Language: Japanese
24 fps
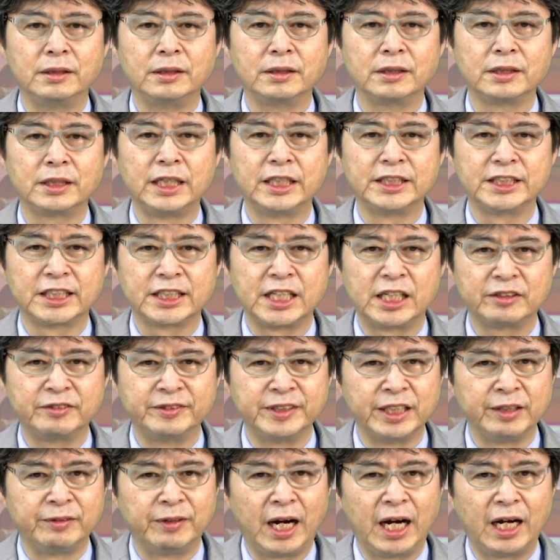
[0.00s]
経済学部
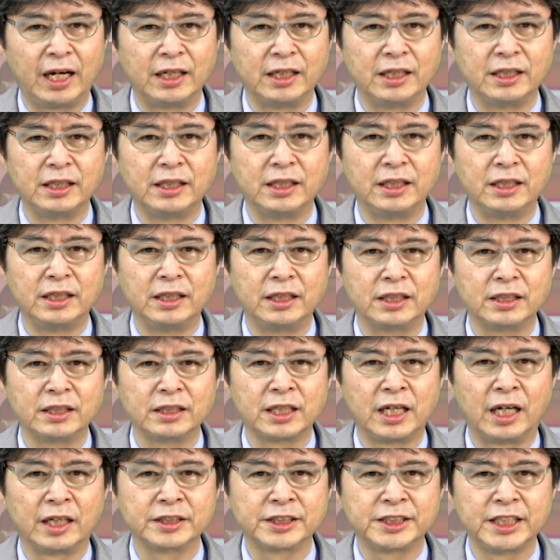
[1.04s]
では、
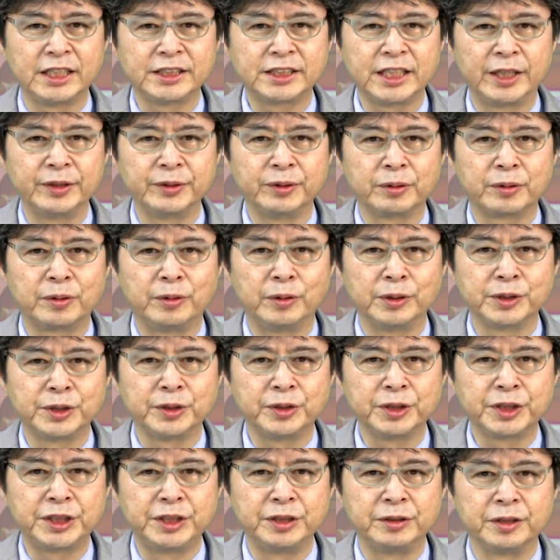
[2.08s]
学生さんの向上
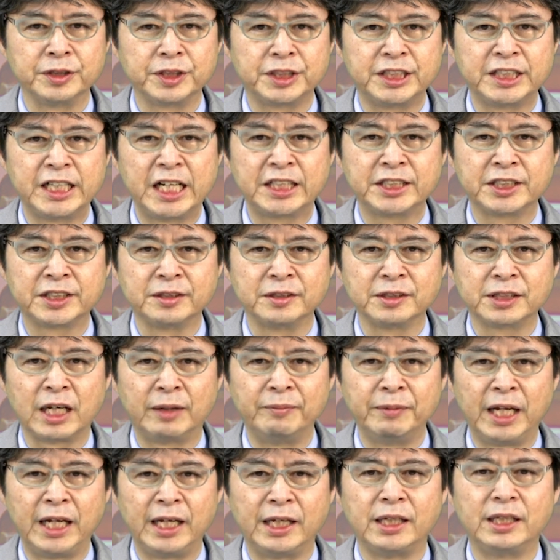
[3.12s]
心を刺激するた
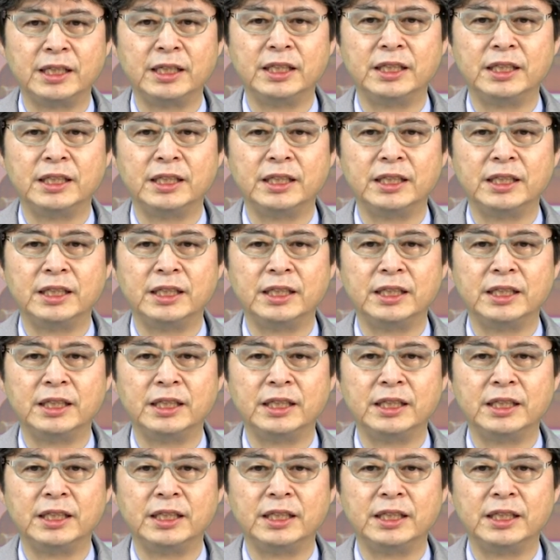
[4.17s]
め、